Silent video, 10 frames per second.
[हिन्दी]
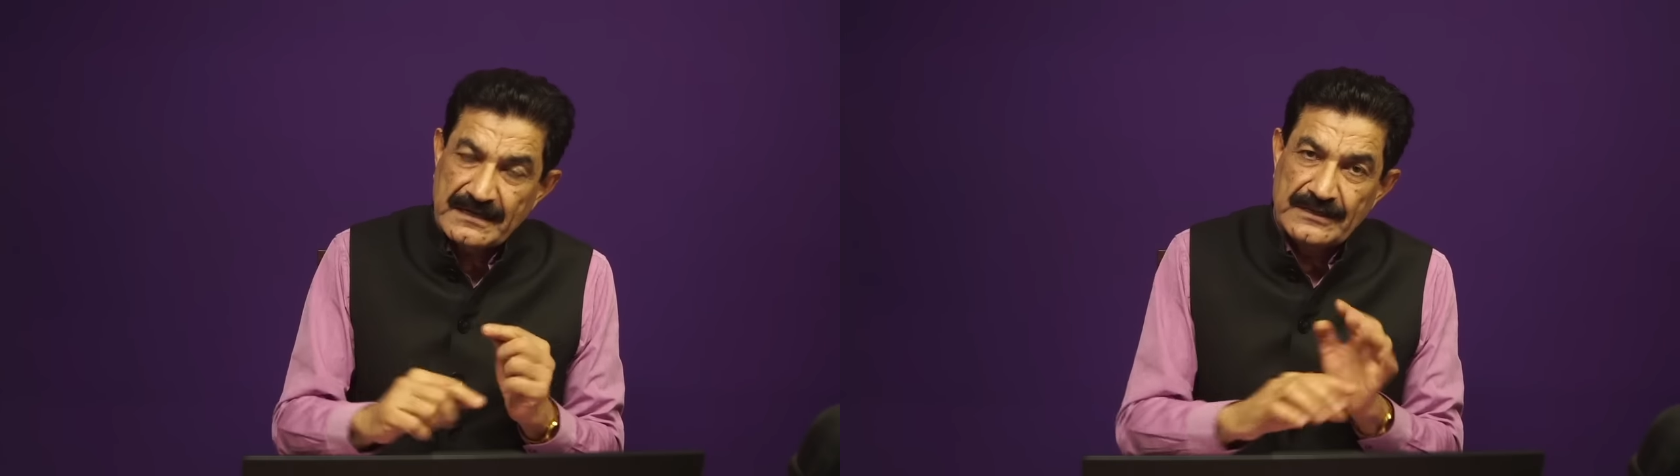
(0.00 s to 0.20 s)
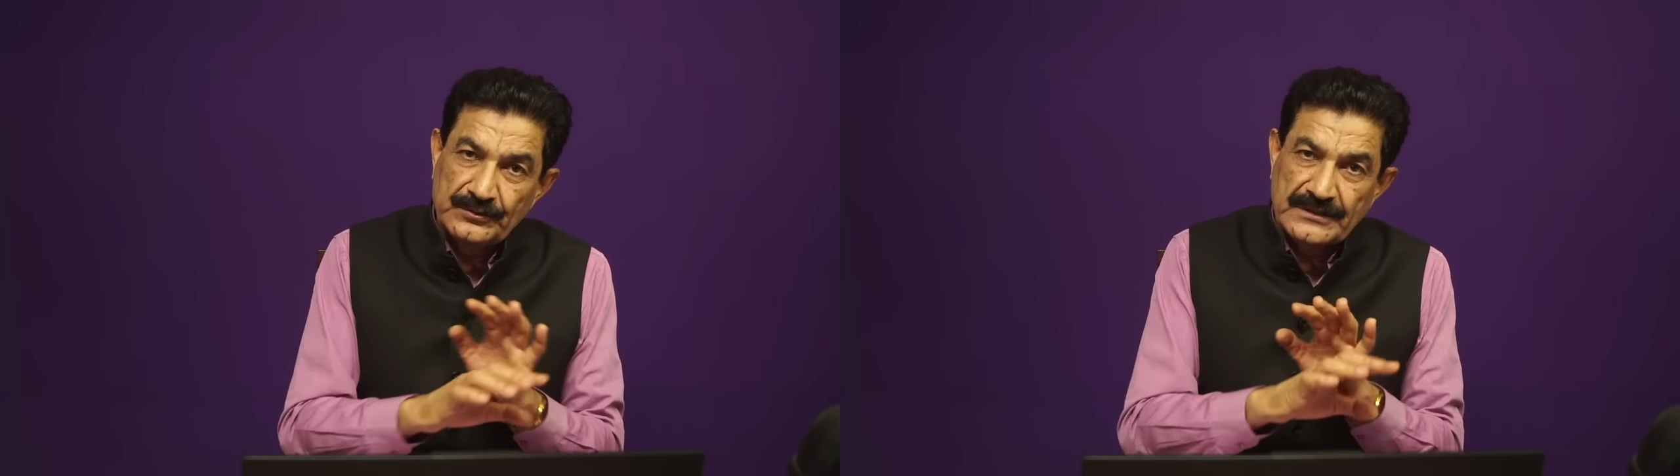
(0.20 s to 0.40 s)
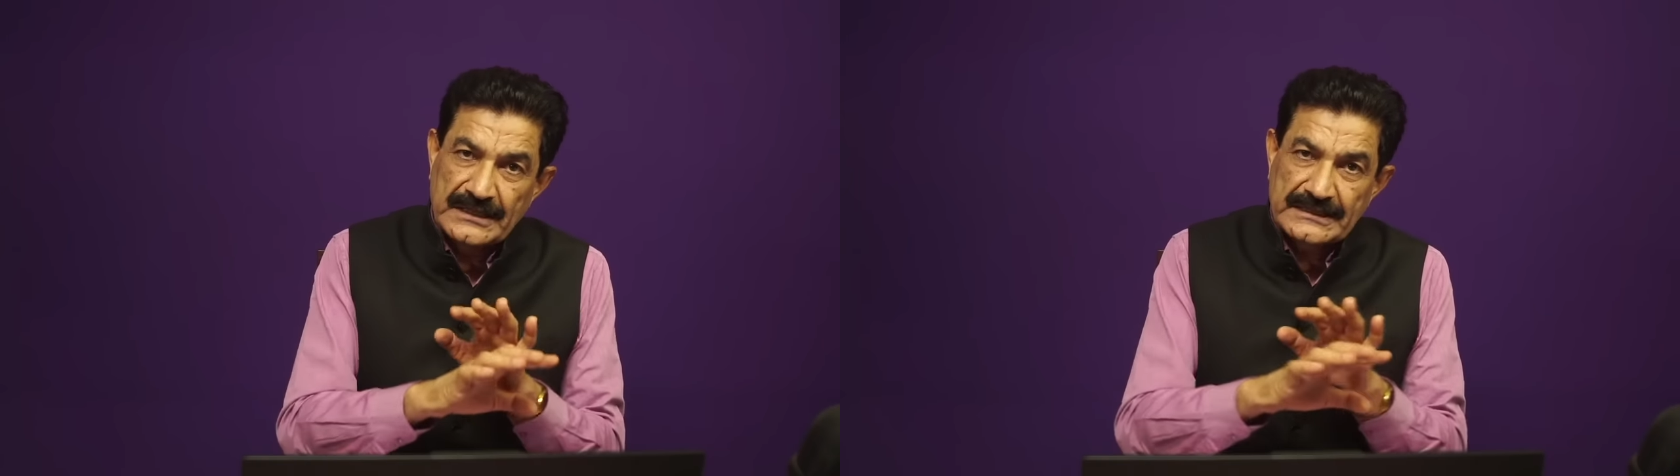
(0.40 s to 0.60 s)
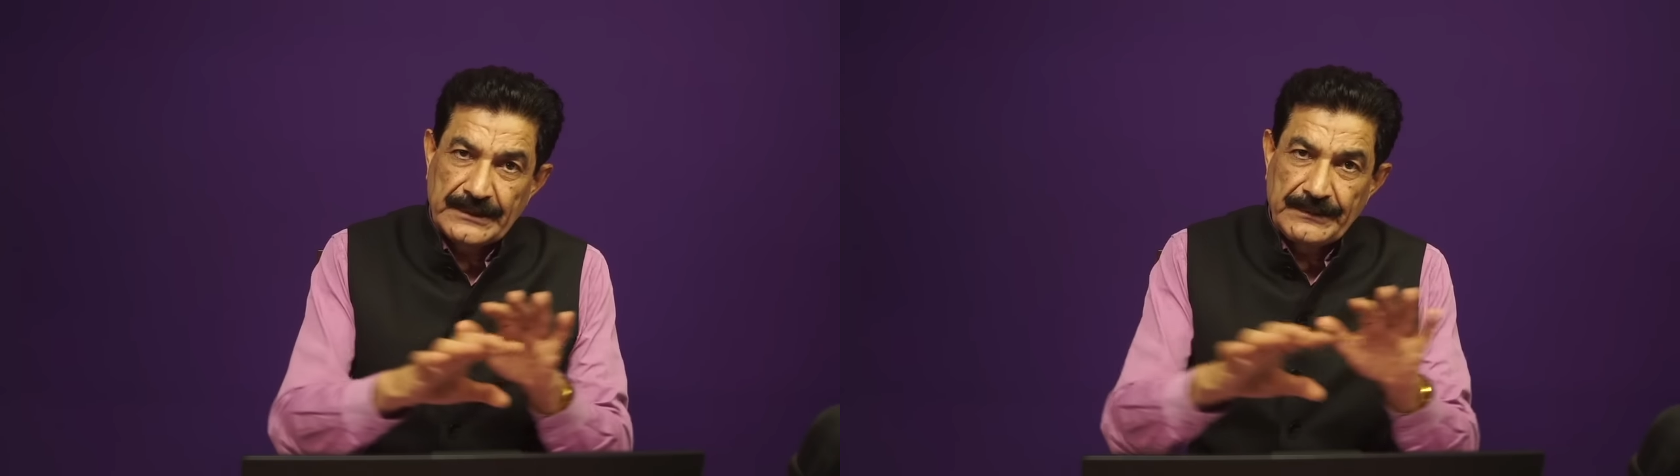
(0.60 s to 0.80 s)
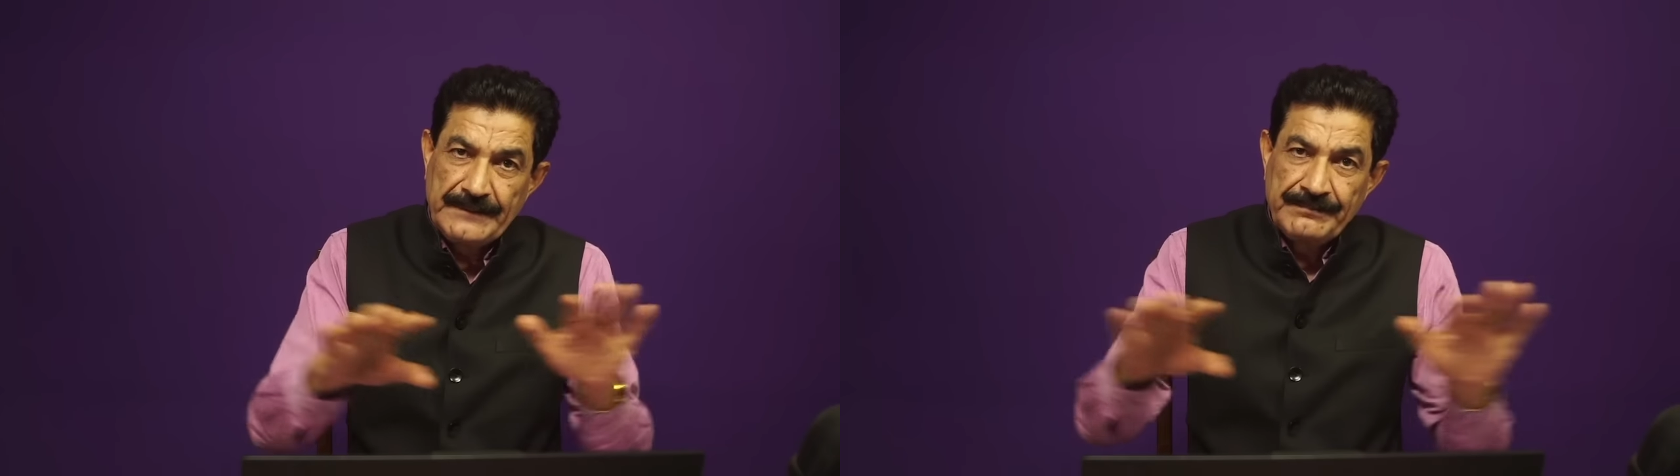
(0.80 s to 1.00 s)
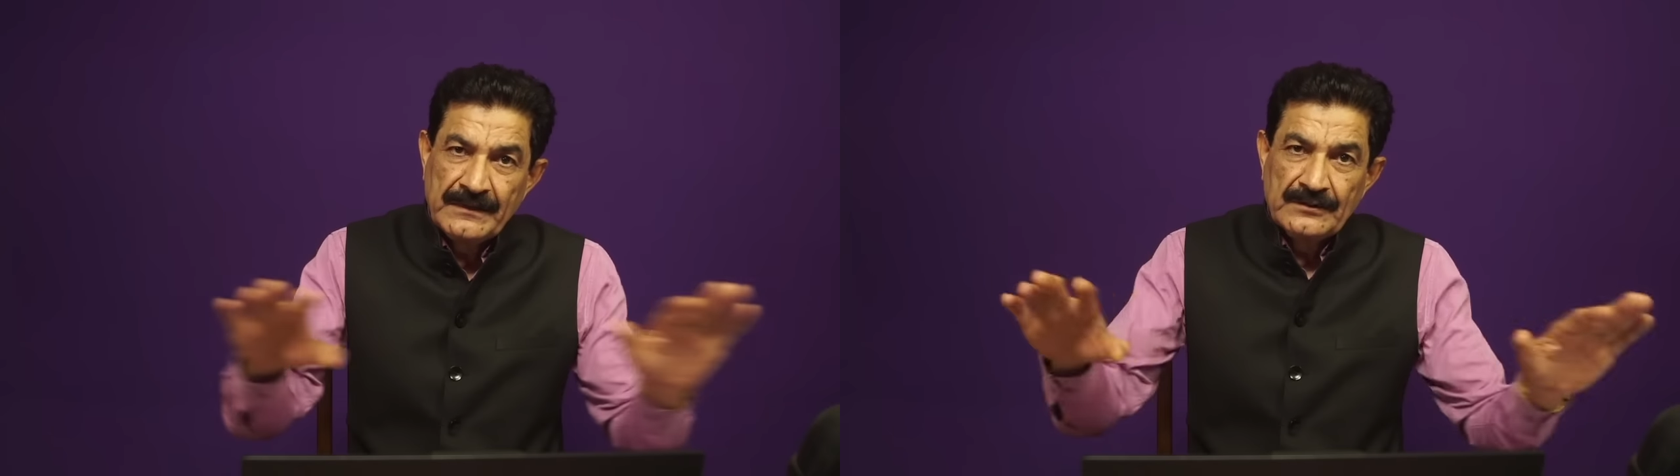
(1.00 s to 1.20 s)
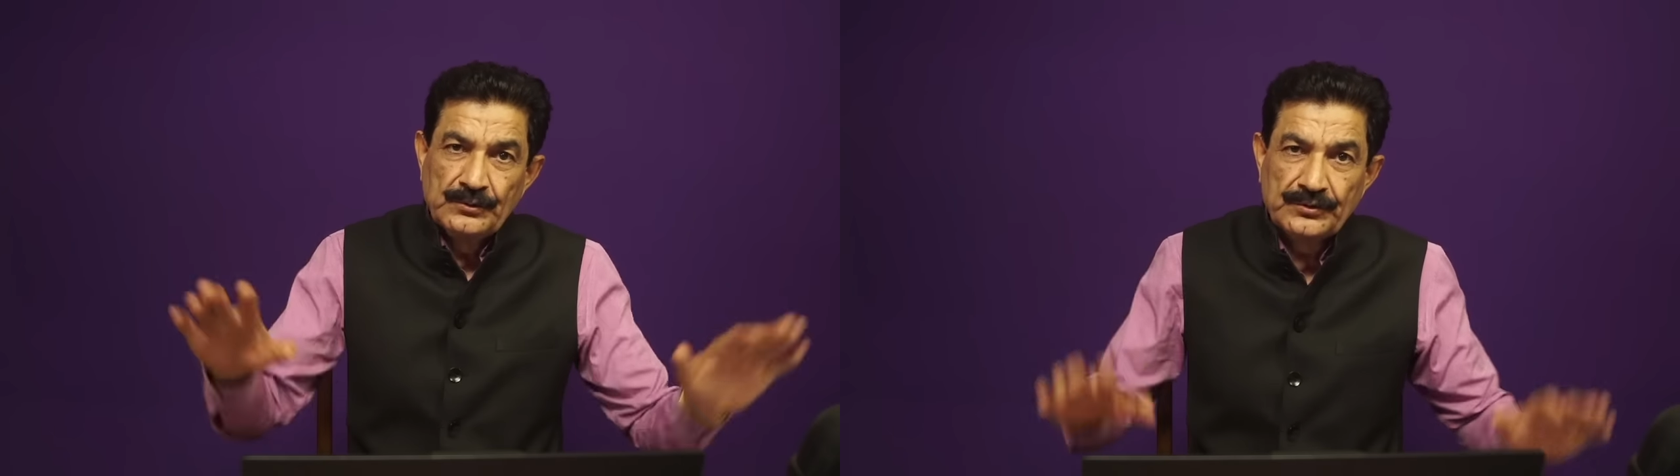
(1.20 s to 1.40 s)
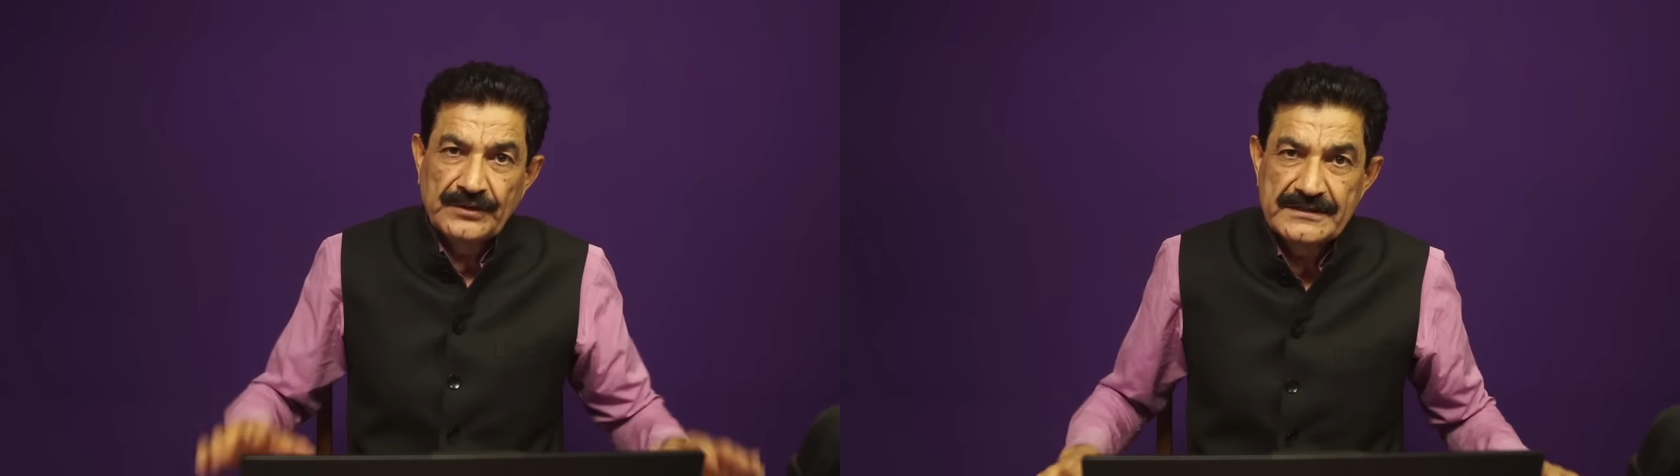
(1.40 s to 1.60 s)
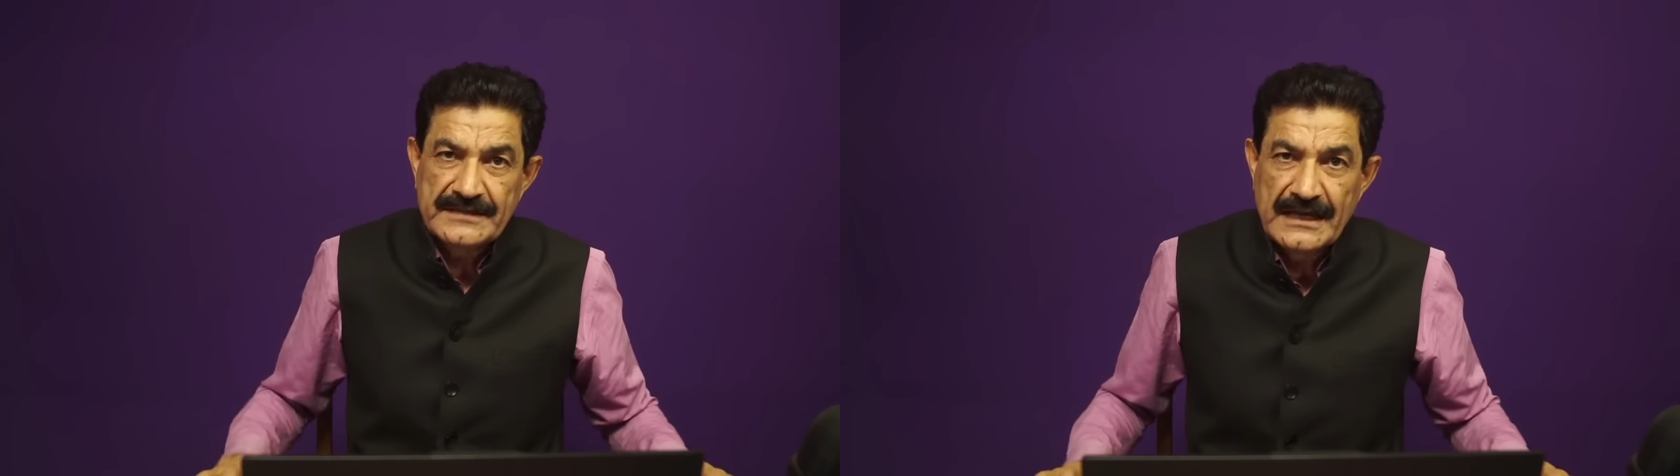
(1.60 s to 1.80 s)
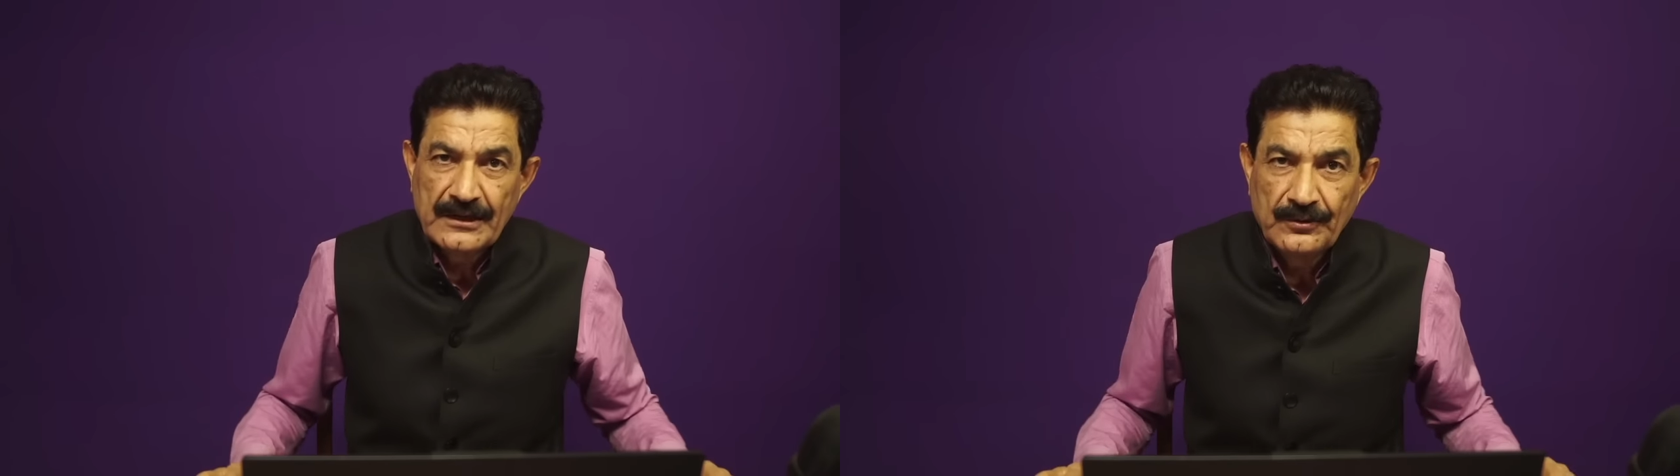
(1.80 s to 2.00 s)
का यूज करते हुए दूसरी
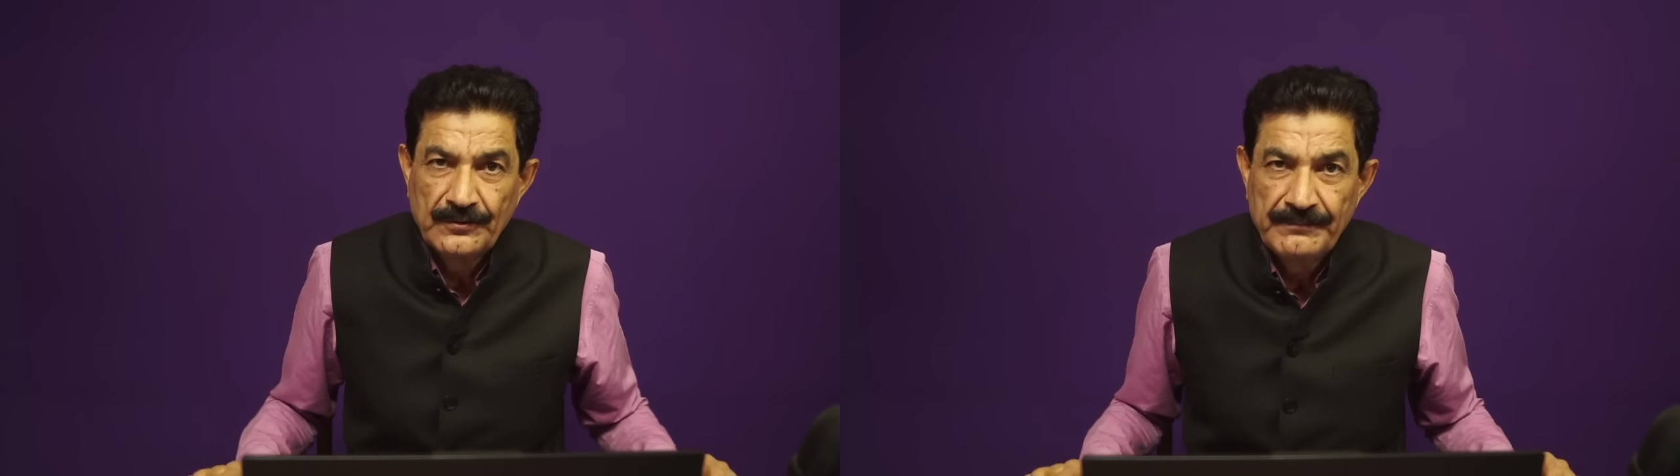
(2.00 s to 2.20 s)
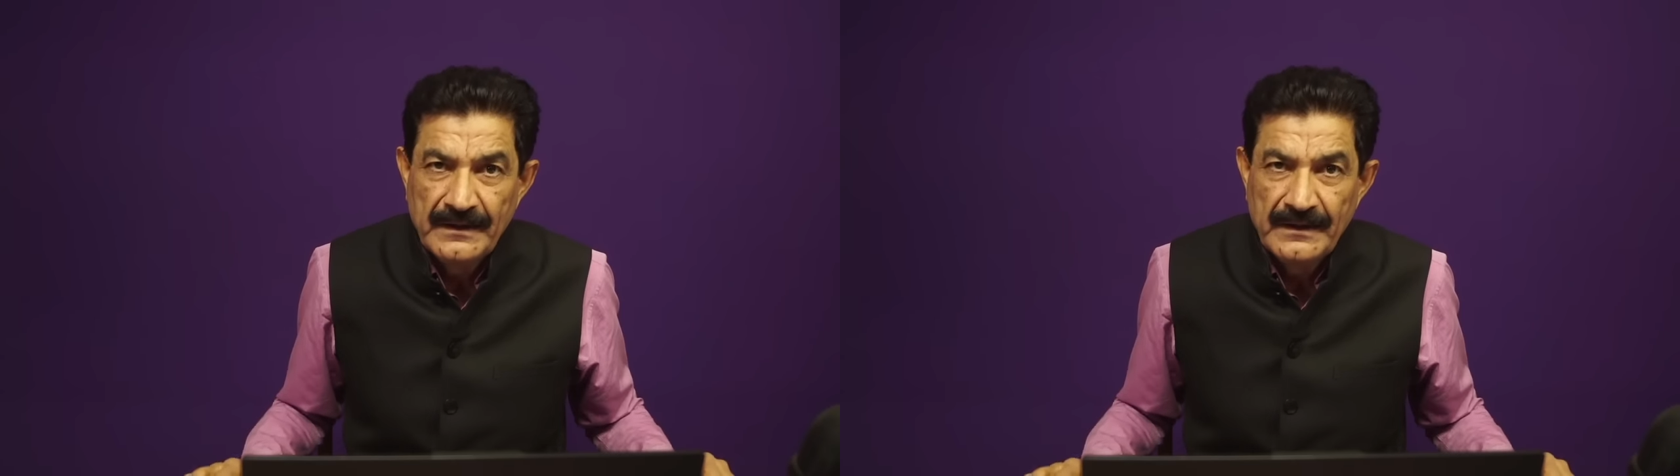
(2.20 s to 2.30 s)
सेल को